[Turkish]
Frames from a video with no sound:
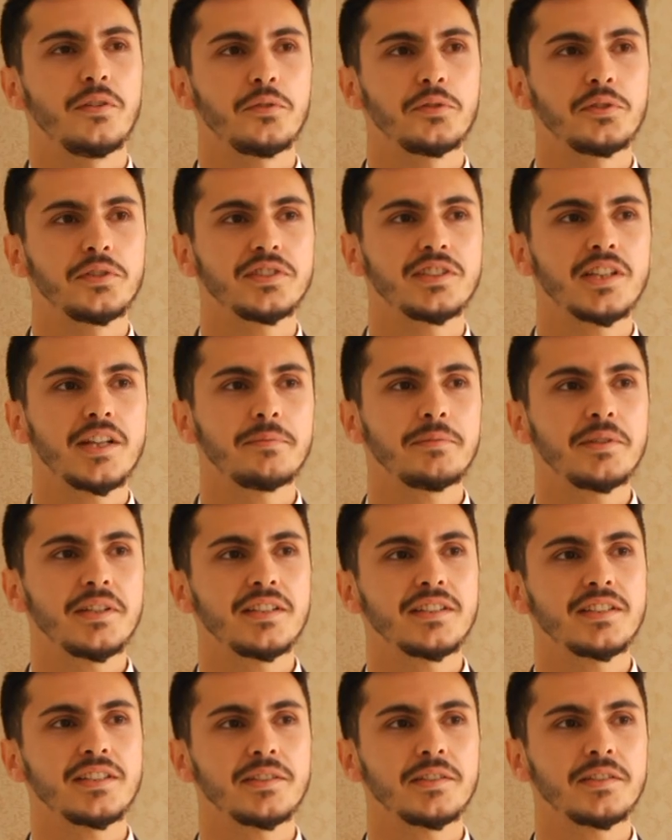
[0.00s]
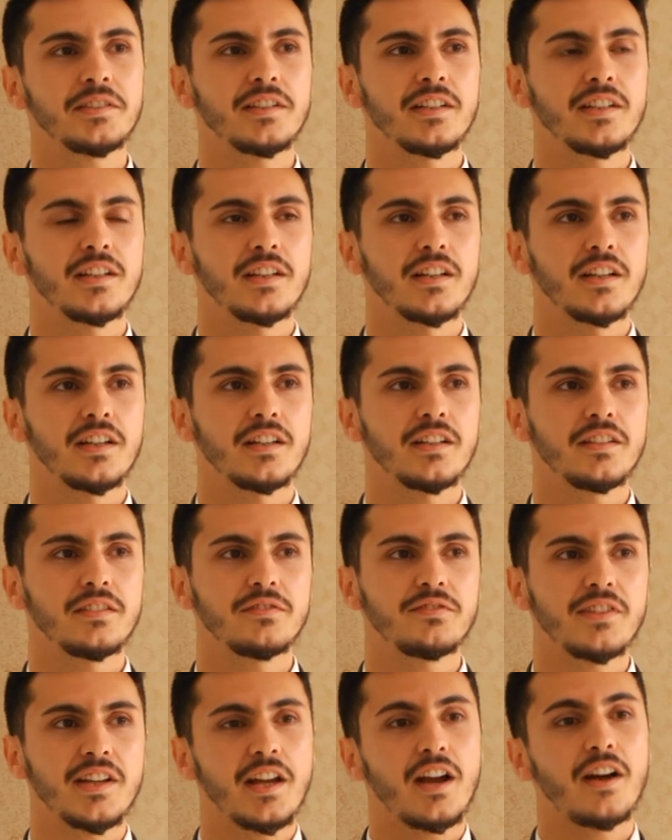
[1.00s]
Okuyacağım yer için
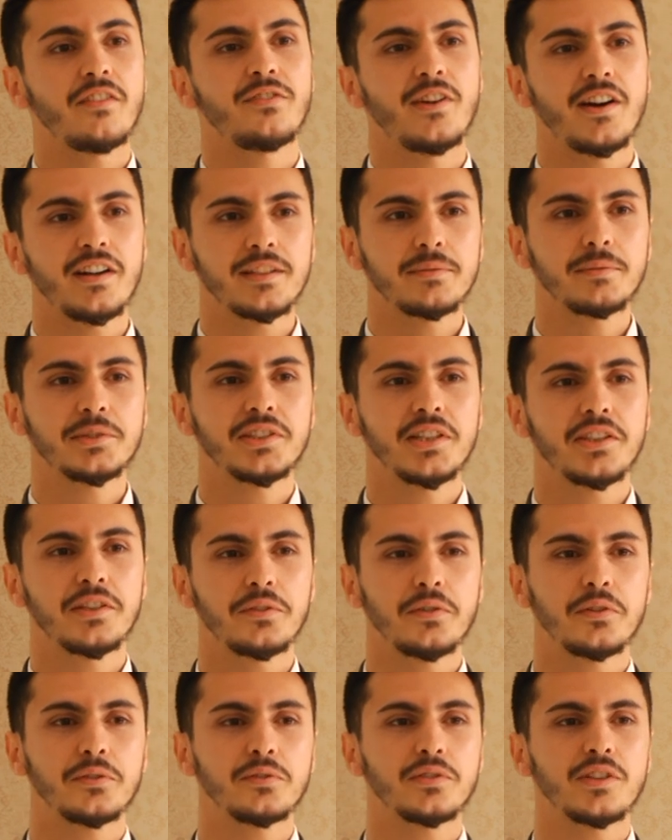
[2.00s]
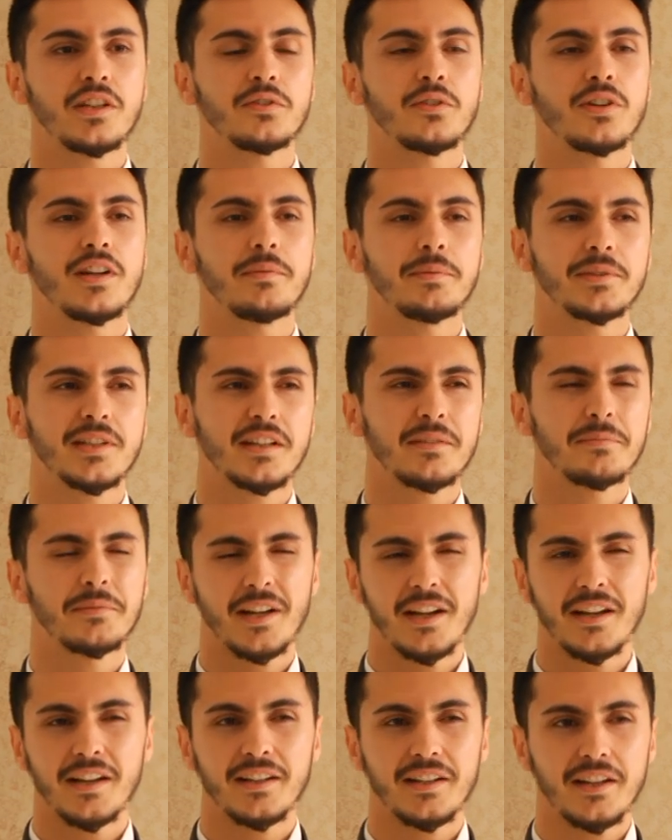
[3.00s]
ve farklı bir şehir olduğundan dolayı bir takım
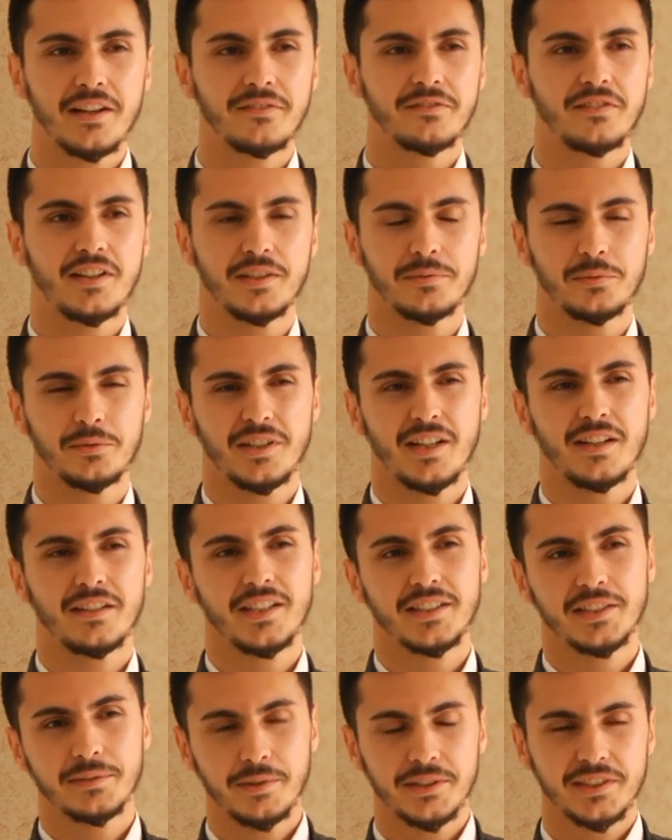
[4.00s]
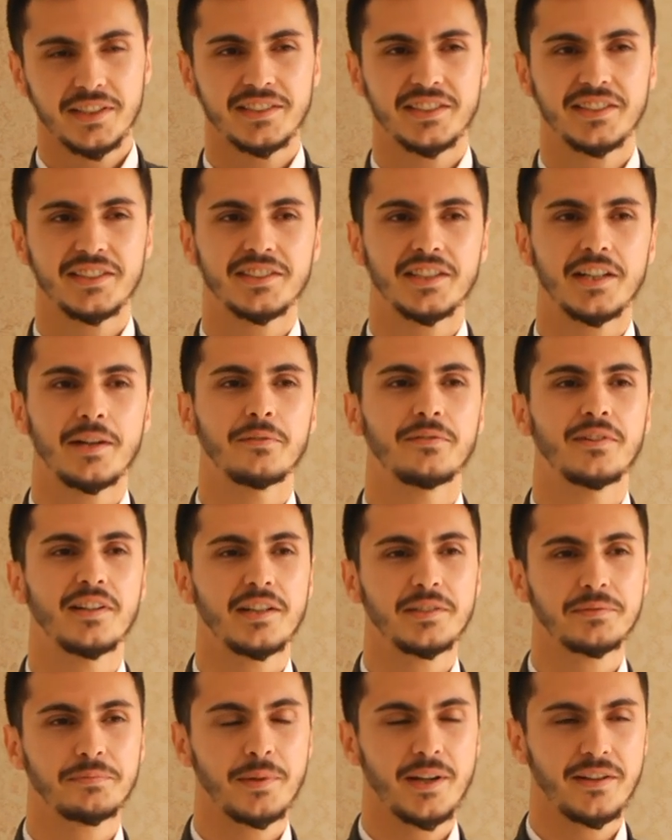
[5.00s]
kaygılarım vardı. Bunlar nasıl başa çıkacağımı
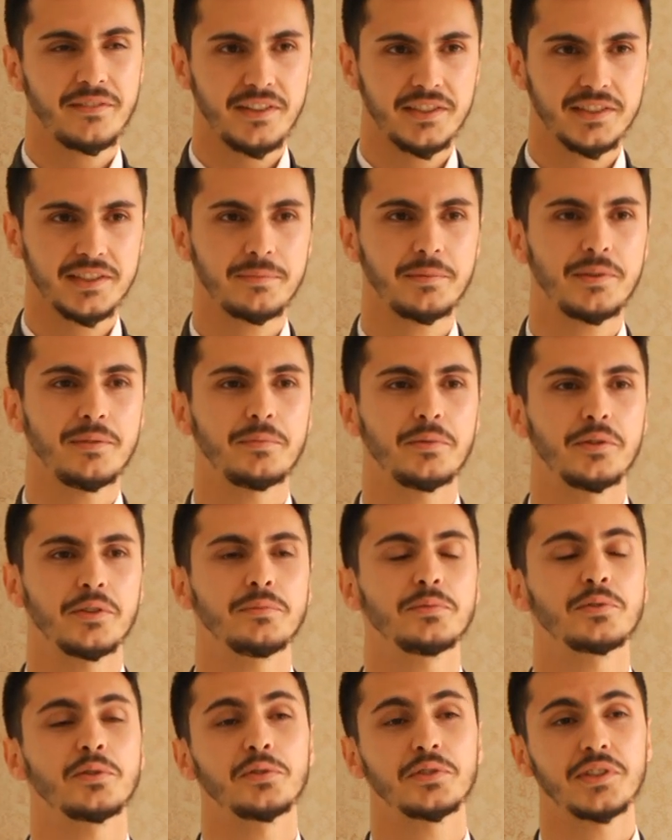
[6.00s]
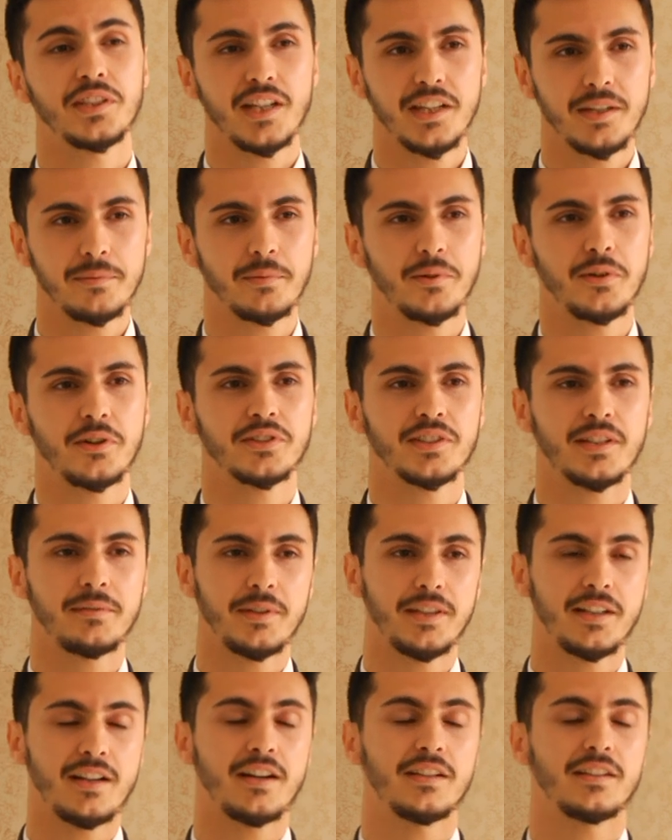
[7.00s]
falan pek fazla bilmiyordum. Sonuçta yeni bir
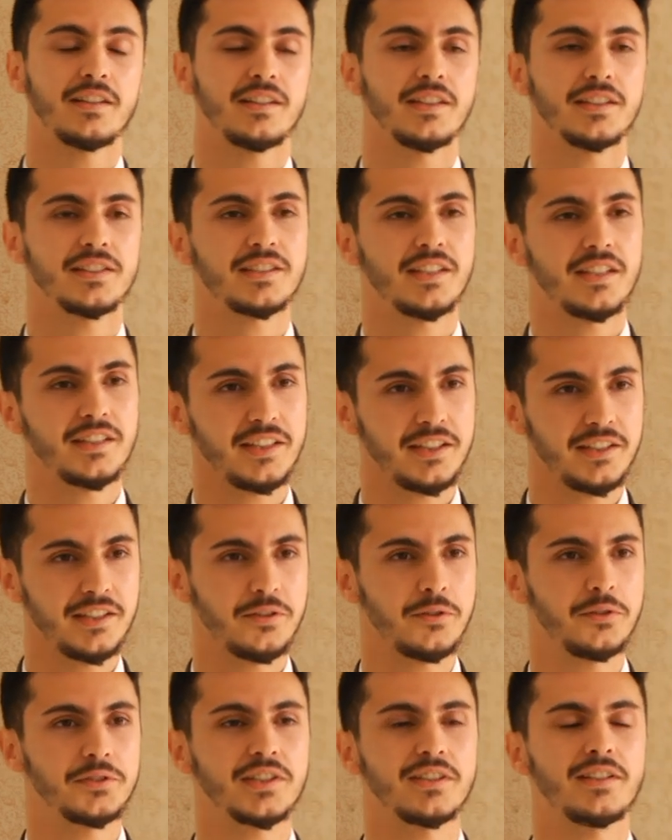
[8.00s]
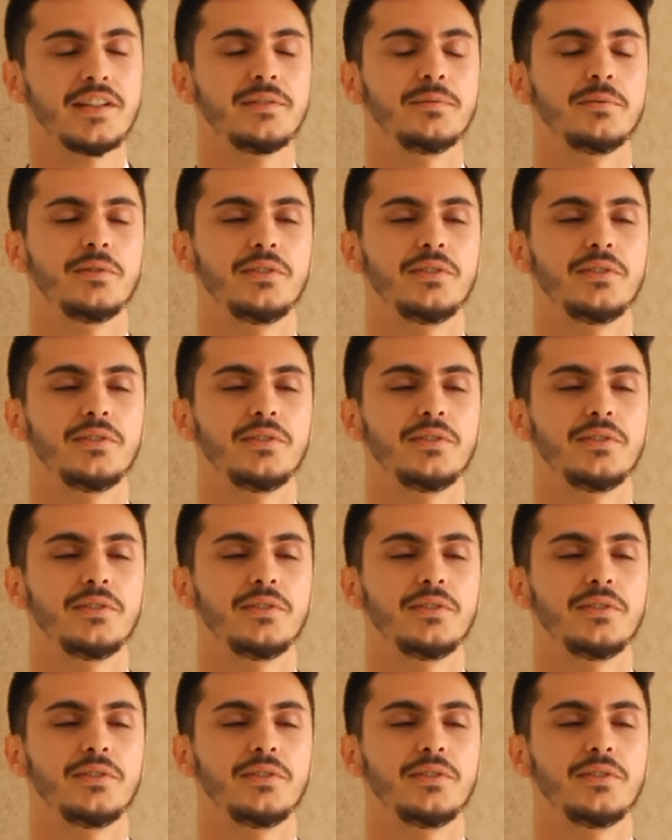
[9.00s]
ortam, yeni arkadaşlar, yeni hocalarım